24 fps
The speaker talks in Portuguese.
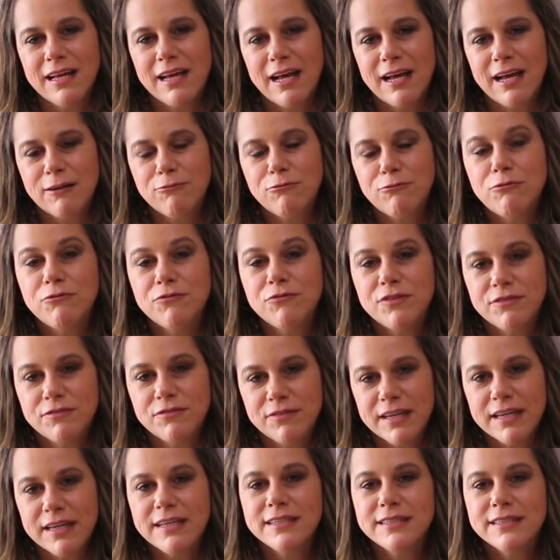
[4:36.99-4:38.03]
a
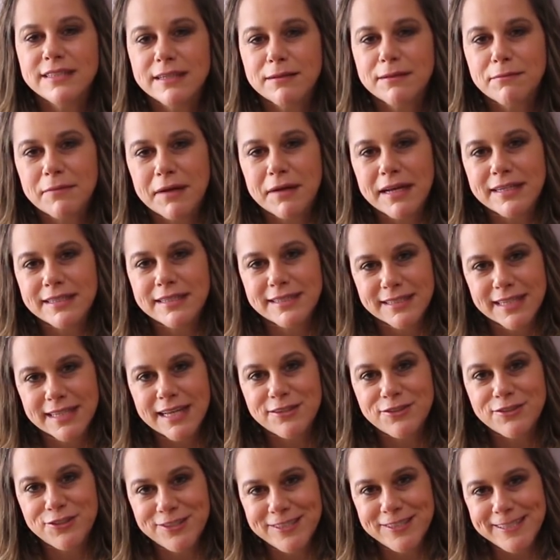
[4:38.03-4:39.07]
convivência mais
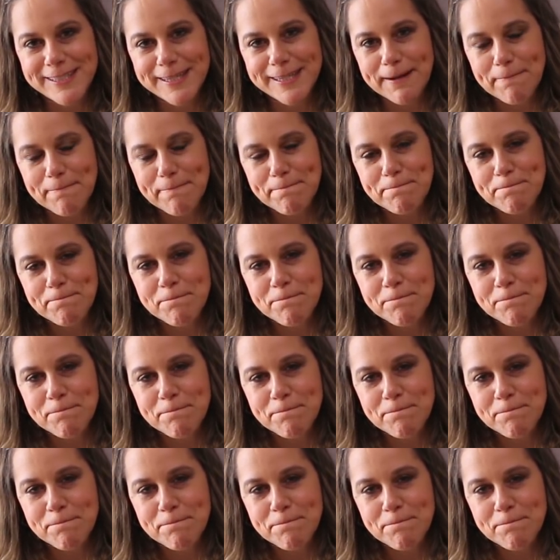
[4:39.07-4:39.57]
sadia.